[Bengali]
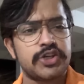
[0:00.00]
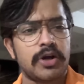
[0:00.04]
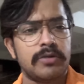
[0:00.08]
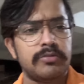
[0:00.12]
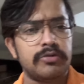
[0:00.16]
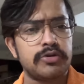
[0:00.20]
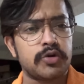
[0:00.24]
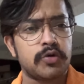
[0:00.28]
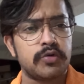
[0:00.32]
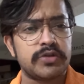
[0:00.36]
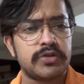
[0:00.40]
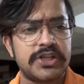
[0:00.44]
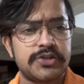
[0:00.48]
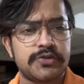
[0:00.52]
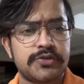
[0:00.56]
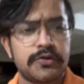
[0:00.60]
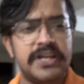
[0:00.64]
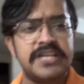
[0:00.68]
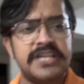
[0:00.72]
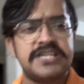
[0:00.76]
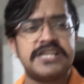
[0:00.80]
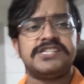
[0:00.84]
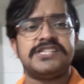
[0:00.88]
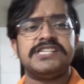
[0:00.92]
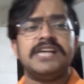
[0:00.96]
খবর করতে চলে
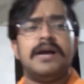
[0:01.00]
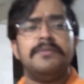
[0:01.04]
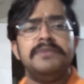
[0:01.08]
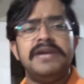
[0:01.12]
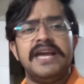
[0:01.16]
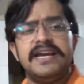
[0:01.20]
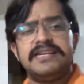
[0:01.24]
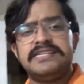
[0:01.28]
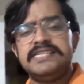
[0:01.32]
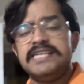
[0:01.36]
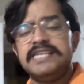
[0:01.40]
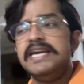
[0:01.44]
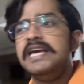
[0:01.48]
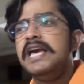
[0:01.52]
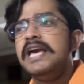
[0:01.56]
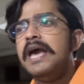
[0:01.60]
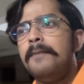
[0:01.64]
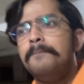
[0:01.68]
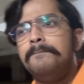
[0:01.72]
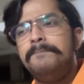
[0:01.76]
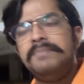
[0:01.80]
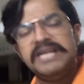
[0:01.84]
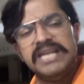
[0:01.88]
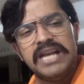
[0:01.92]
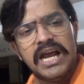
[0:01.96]
এসেছি আমি একটি
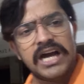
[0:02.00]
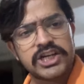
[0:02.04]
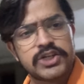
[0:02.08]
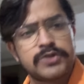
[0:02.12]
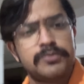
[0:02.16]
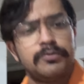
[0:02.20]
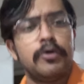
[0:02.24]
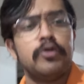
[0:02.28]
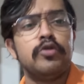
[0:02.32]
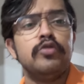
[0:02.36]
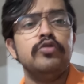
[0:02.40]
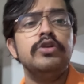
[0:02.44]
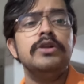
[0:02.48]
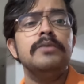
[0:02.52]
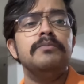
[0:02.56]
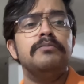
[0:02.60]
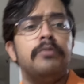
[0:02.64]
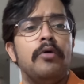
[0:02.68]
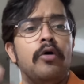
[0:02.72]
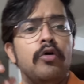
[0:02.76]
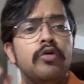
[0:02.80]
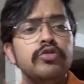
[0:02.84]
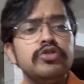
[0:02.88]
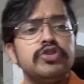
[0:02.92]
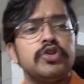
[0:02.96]
বিলাসবহুল
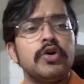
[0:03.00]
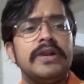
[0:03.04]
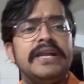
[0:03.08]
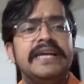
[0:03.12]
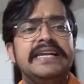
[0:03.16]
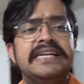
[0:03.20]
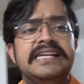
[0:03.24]
বহুতলের